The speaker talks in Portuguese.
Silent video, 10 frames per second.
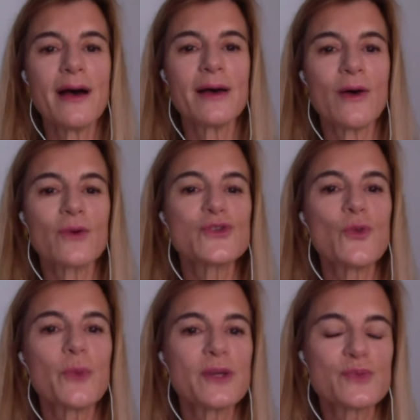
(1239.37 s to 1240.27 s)
ou se
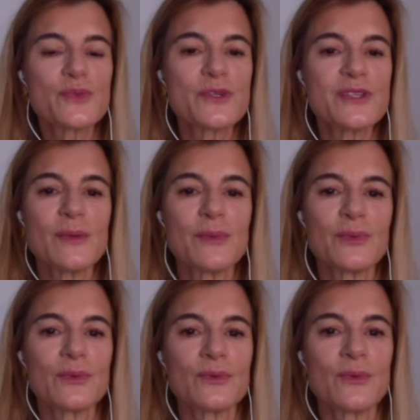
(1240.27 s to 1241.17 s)
eu penso, por
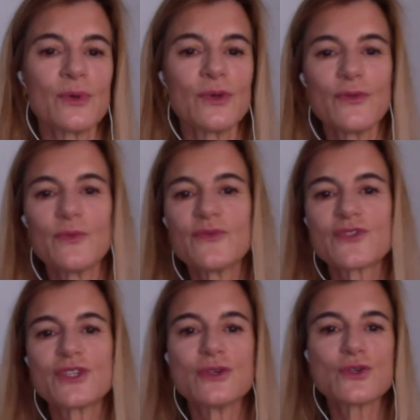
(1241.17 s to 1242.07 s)
exemplo, quando eu vou me
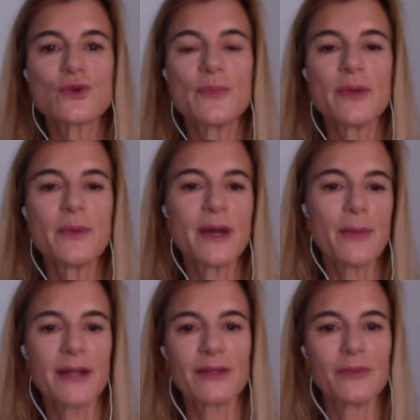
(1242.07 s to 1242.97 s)
vestir, eu escolho primeiro
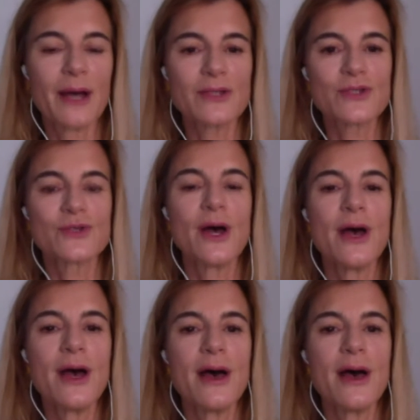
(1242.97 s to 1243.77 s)
a parte de baixo.